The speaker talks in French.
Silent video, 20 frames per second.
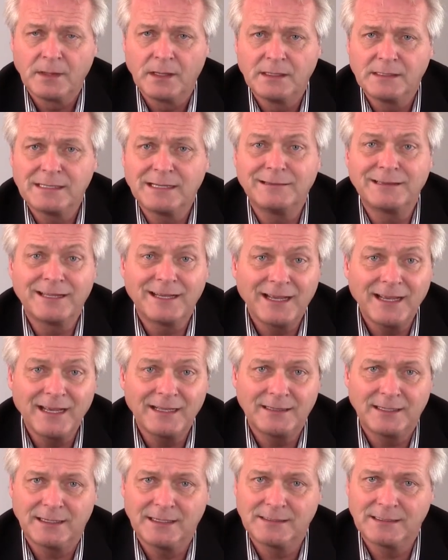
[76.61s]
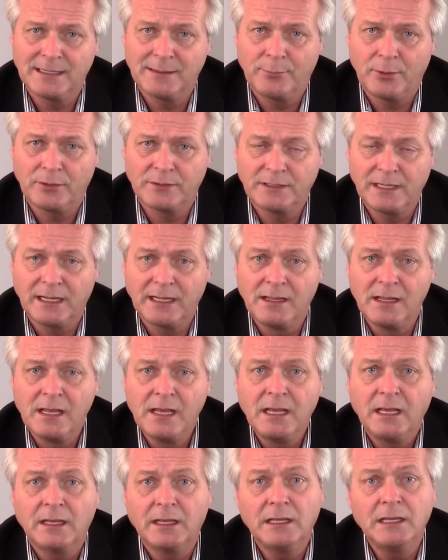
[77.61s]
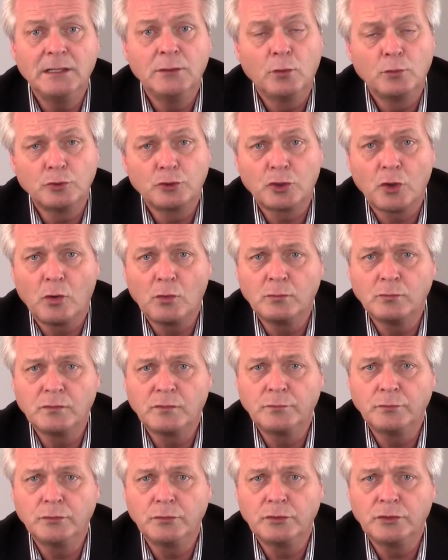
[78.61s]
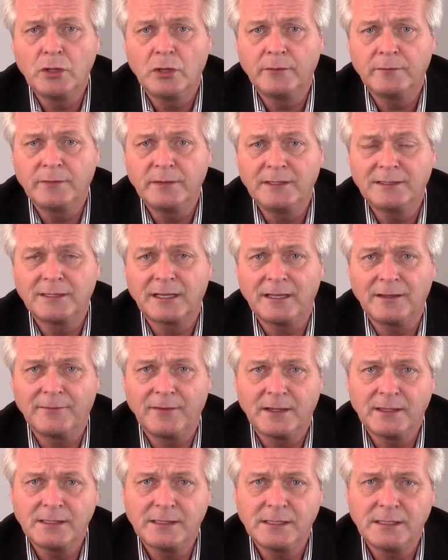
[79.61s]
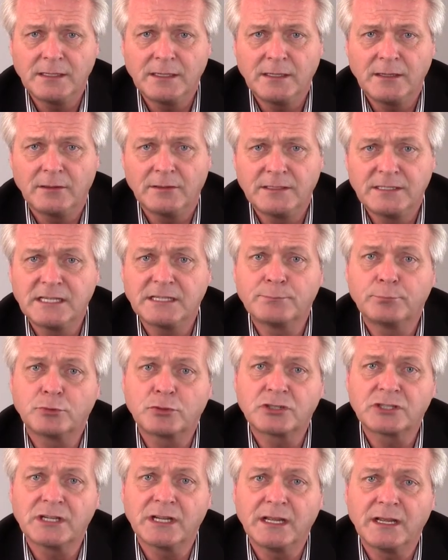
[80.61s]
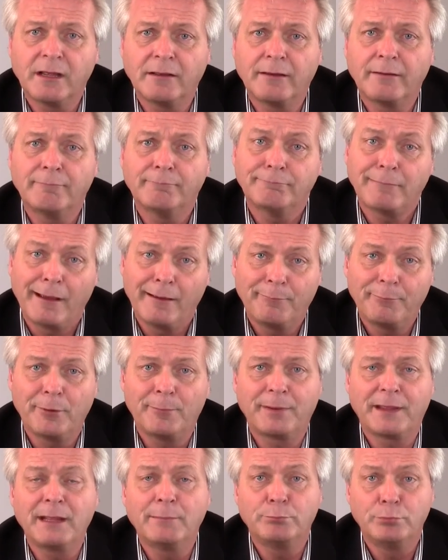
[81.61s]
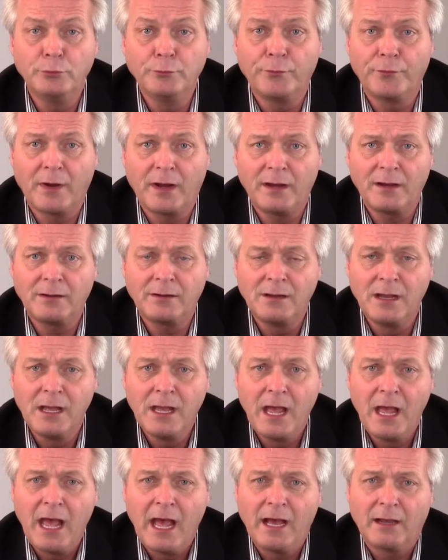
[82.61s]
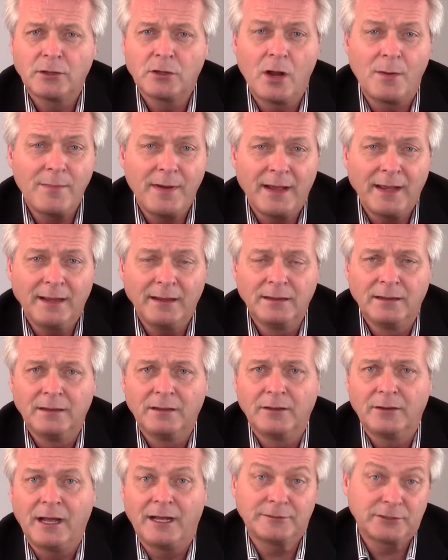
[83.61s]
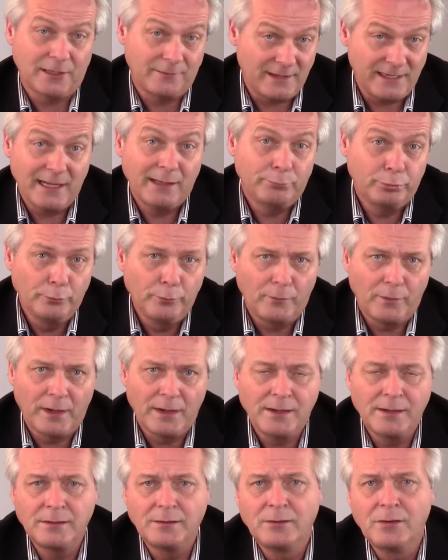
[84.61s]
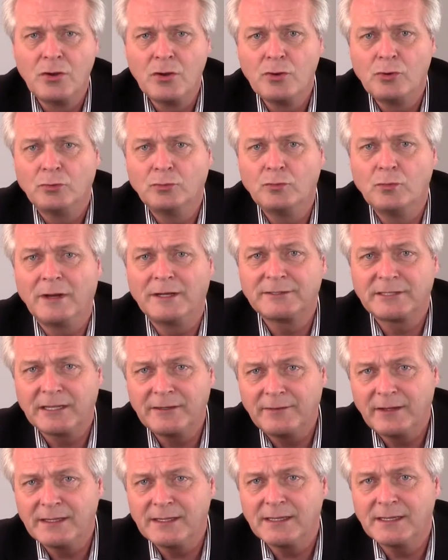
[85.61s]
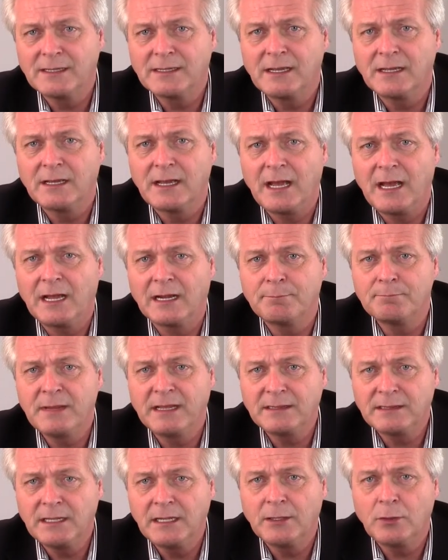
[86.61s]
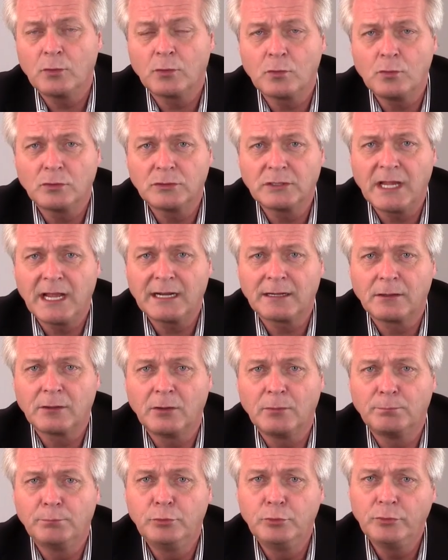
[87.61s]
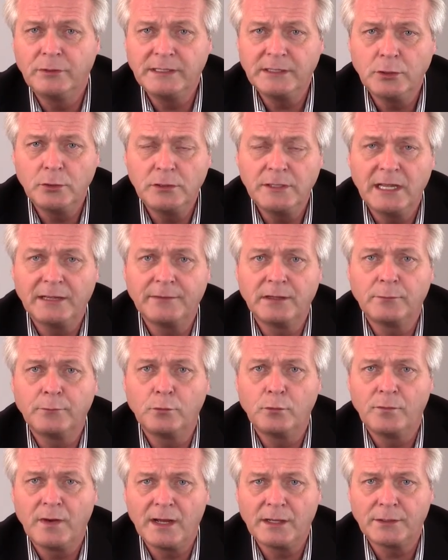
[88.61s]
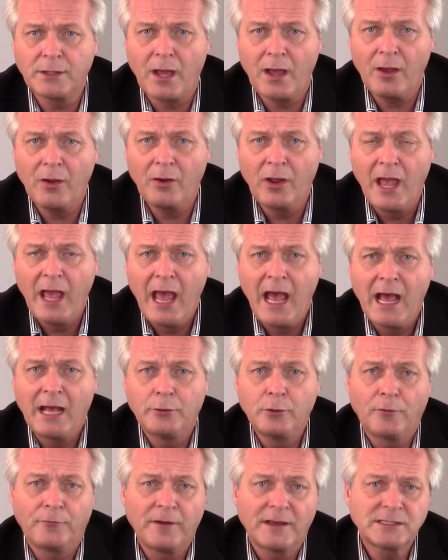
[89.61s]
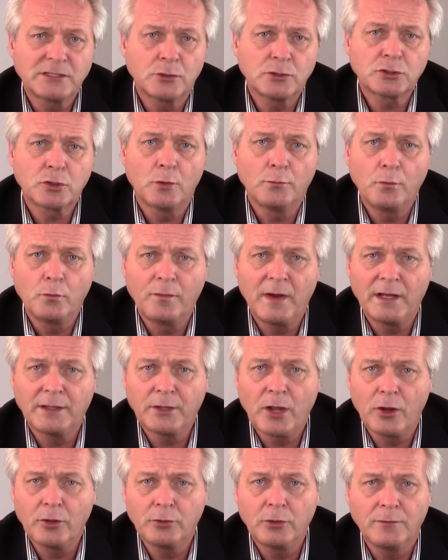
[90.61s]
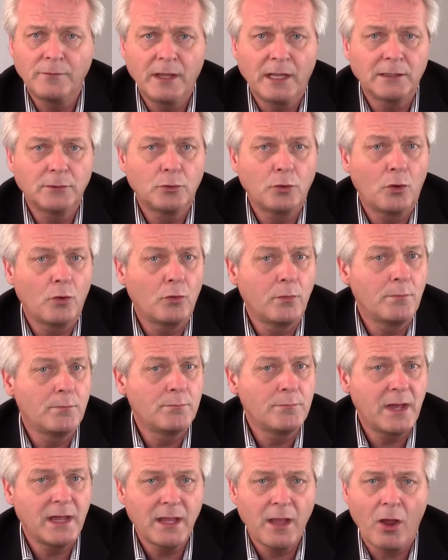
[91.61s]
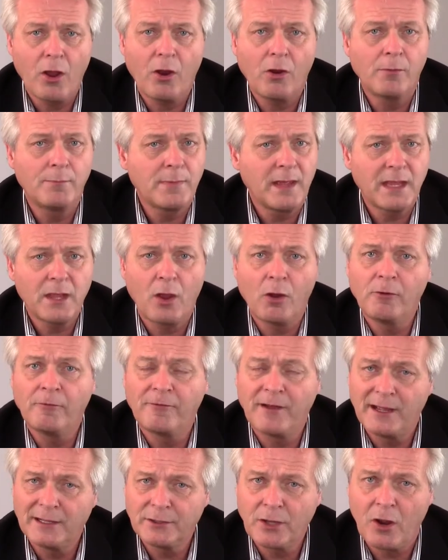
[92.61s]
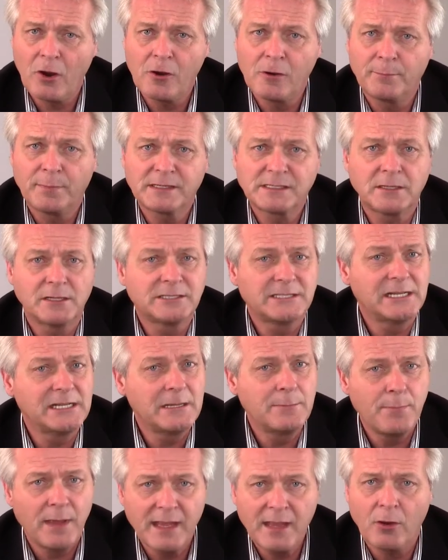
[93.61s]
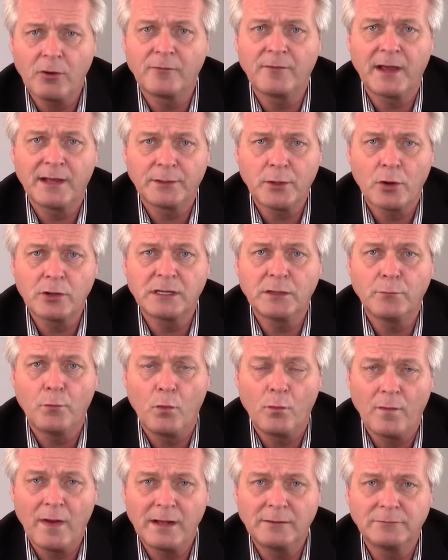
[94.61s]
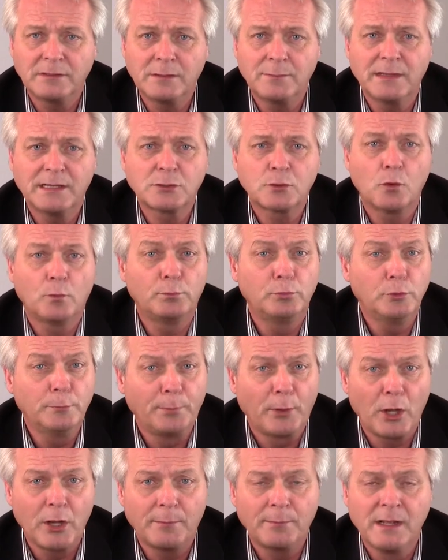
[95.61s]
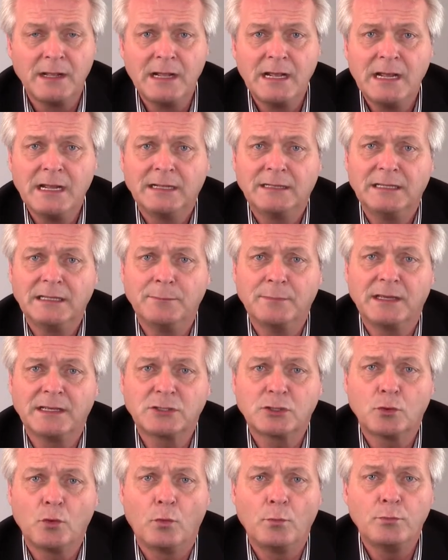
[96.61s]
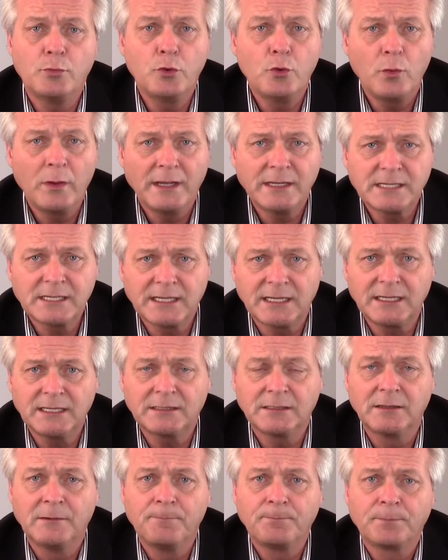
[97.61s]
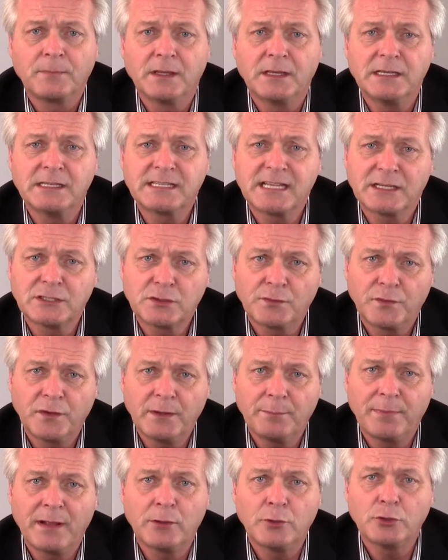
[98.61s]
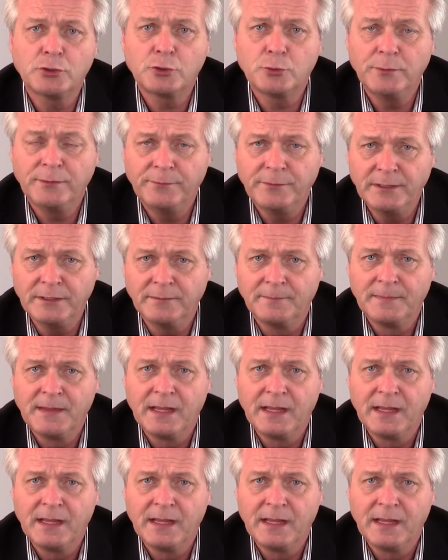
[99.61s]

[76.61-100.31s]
C'est très, très important. Et l'autre chose, vous devez travailler 10 à peu près plus fort. Comment? En travaillant plus fort ou en travaillant à maintenir un contact plus régulier avec vos vendeurs de façon à ce que vos vendeurs deviennent de meilleurs, meilleurs vendeurs parce que c'est les meilleurs vendeurs qui vont vendre des maisons plus propres, des maisons mieux inscrites et ça se fait par le suivi.